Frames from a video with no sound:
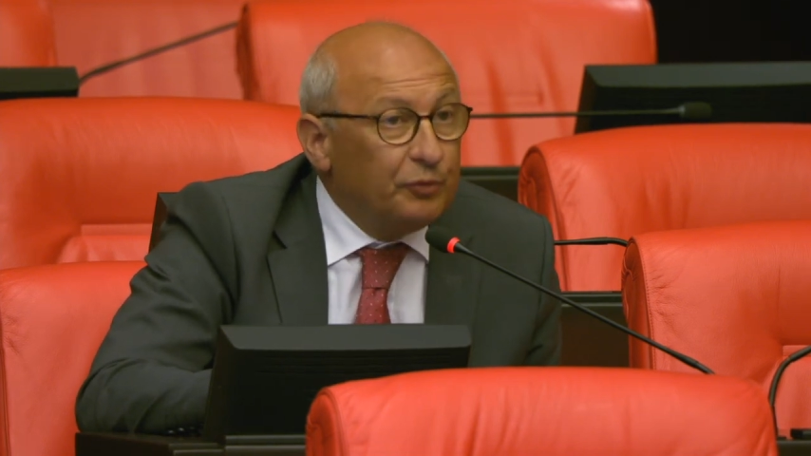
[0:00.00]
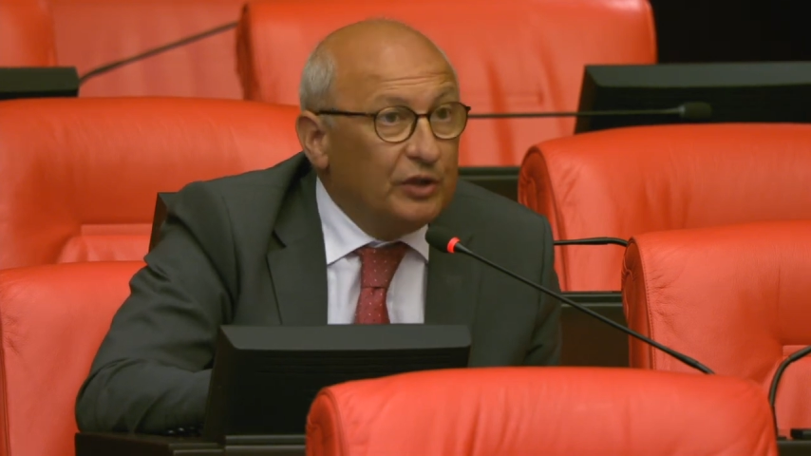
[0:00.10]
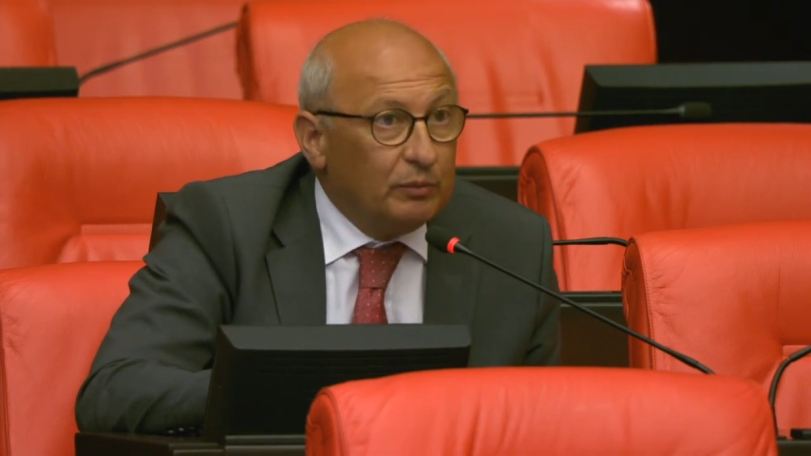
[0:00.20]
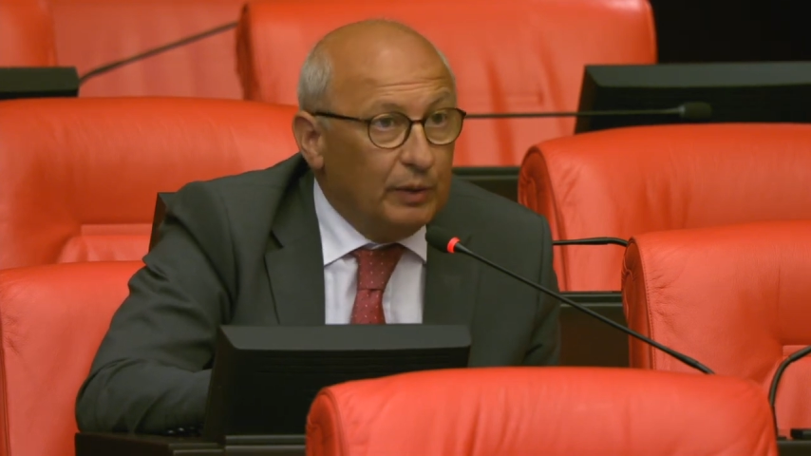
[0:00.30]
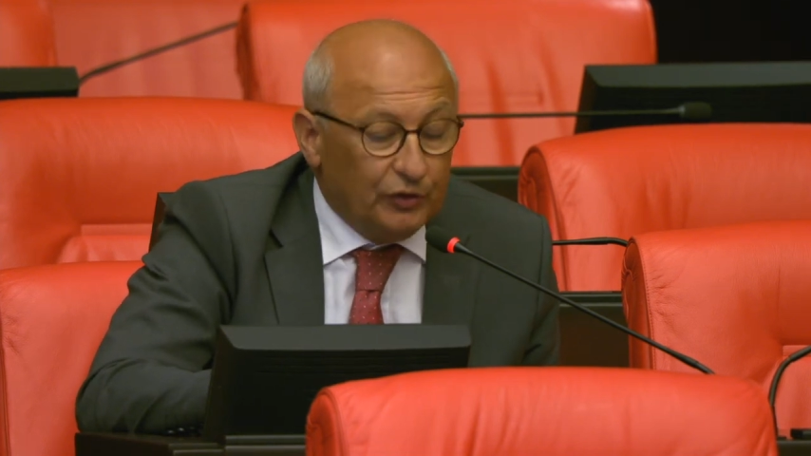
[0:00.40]

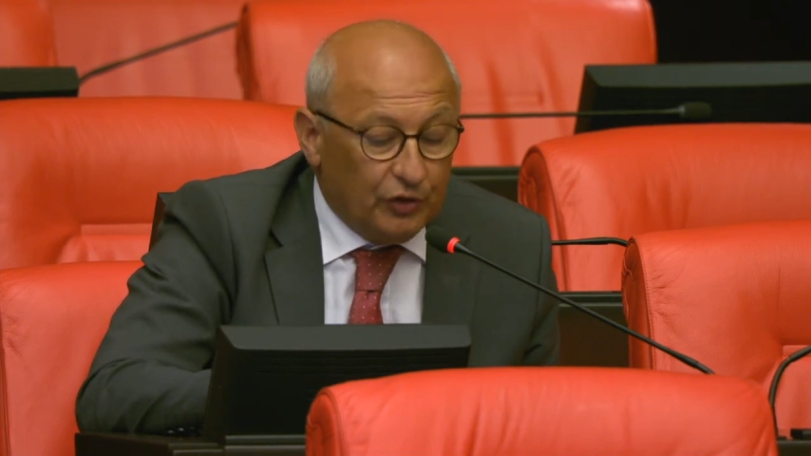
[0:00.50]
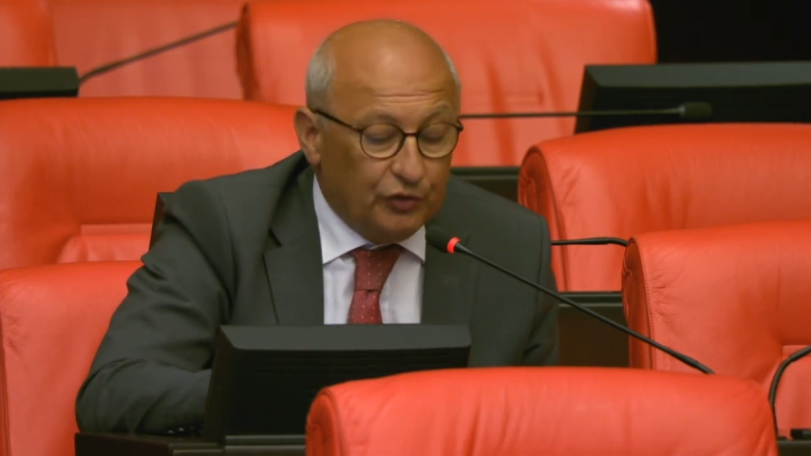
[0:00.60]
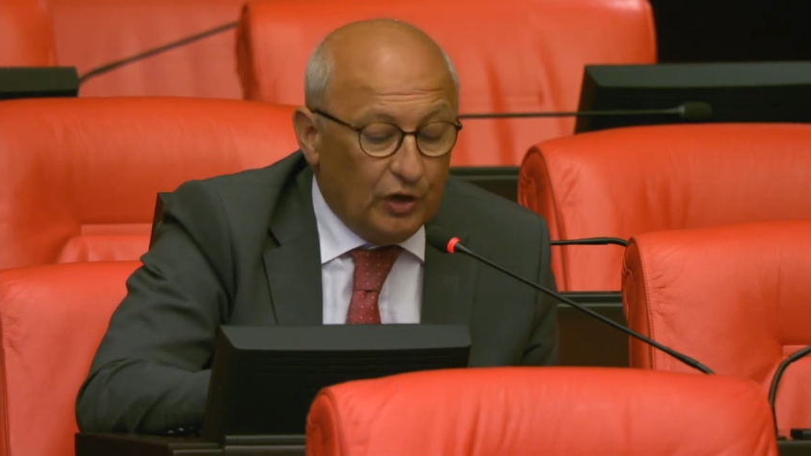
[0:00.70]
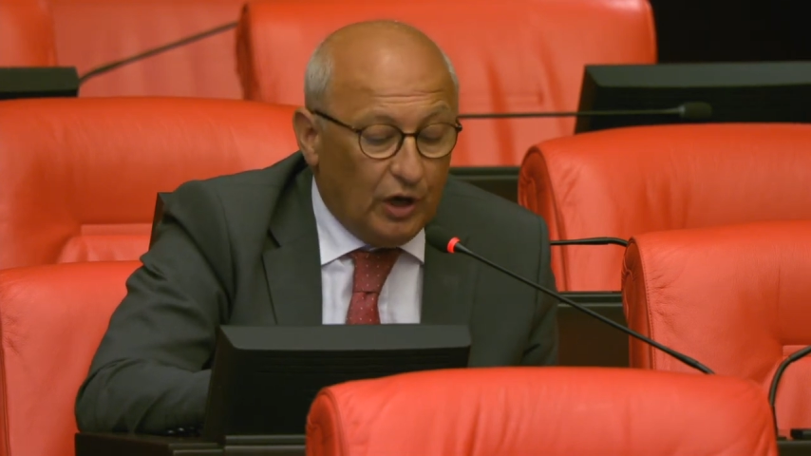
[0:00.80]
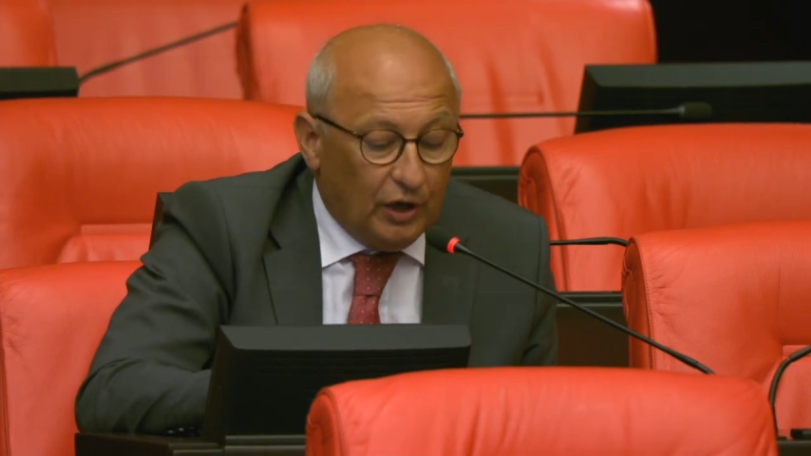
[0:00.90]
hapsetme
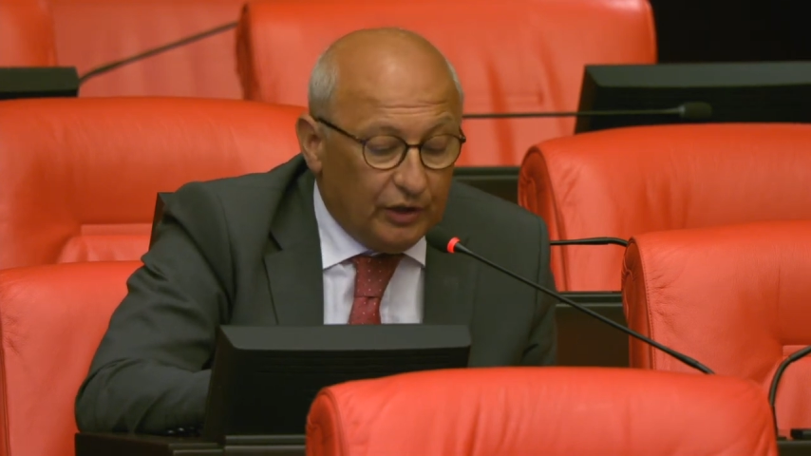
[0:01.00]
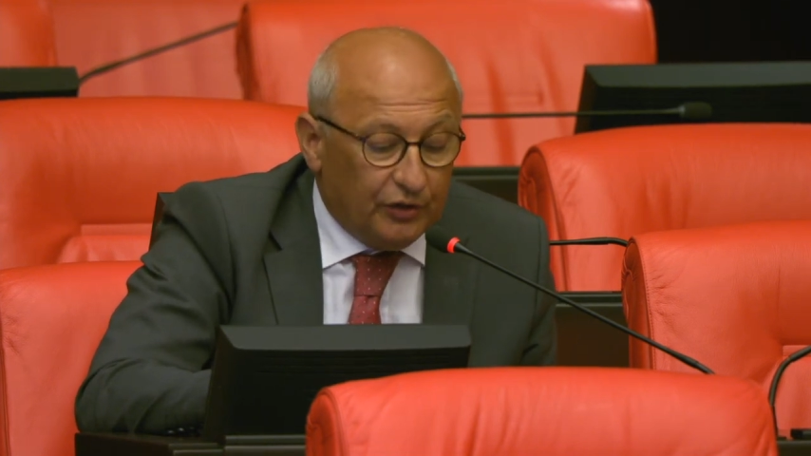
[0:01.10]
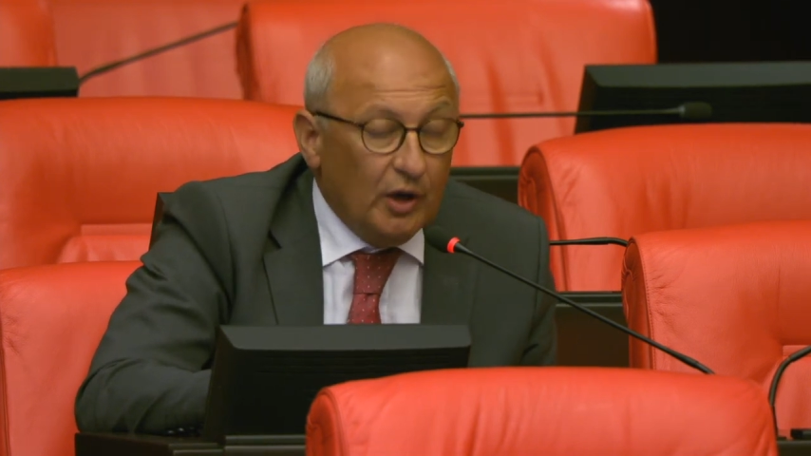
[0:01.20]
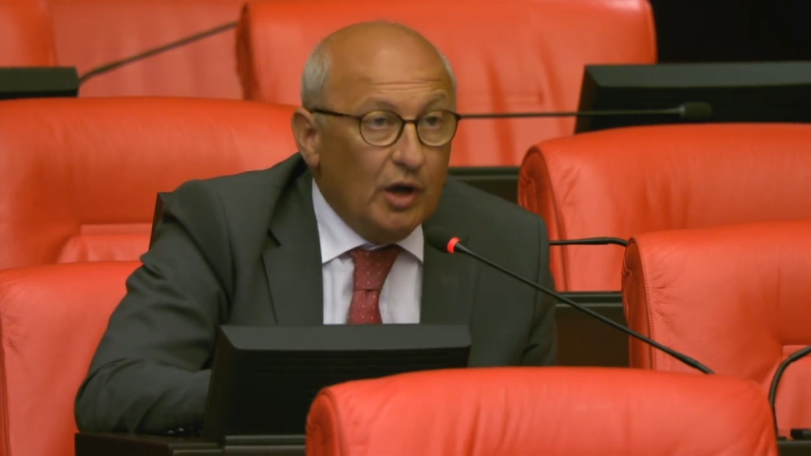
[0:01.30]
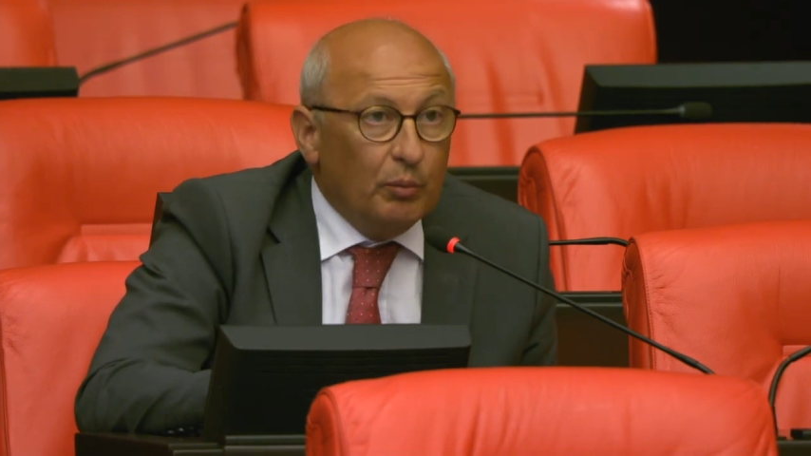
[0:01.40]
yasasına hayır.